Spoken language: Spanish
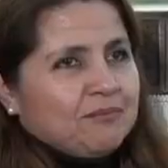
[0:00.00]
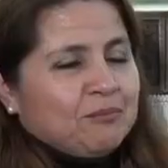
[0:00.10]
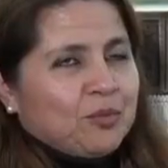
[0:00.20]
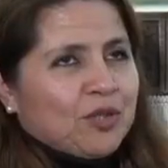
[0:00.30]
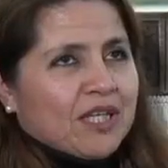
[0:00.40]

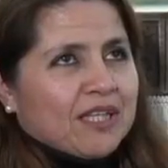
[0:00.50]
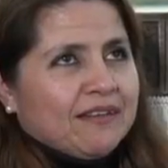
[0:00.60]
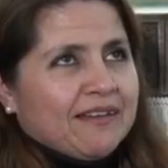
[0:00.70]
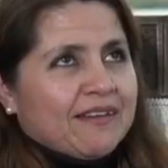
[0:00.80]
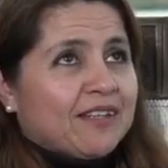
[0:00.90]
porque
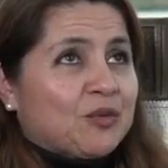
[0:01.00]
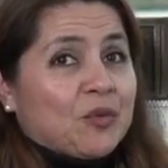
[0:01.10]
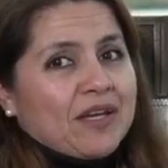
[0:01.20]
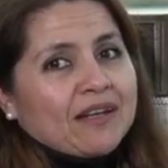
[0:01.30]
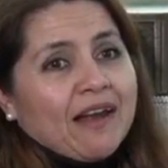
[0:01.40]
tenía que
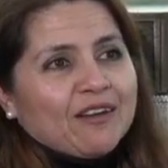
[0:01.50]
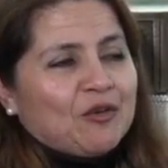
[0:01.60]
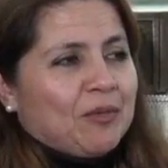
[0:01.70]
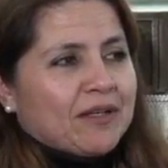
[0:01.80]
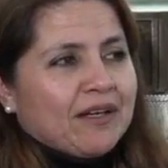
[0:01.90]
estudiar
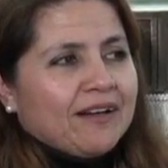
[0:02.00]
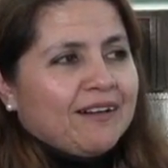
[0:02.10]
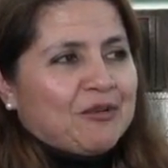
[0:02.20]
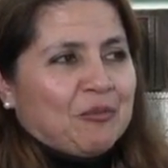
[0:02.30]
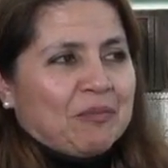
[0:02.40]
algo
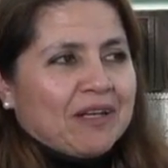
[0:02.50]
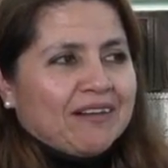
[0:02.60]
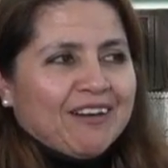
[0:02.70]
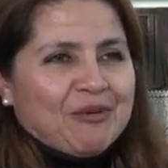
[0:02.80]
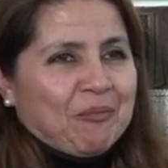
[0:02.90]
para
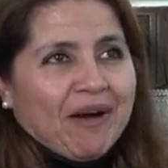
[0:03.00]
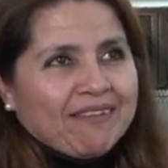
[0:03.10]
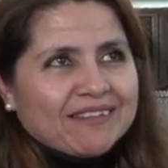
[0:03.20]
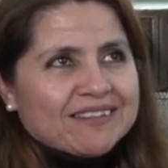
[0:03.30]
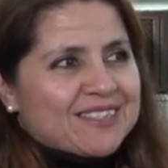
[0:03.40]
cumplirle a los padres.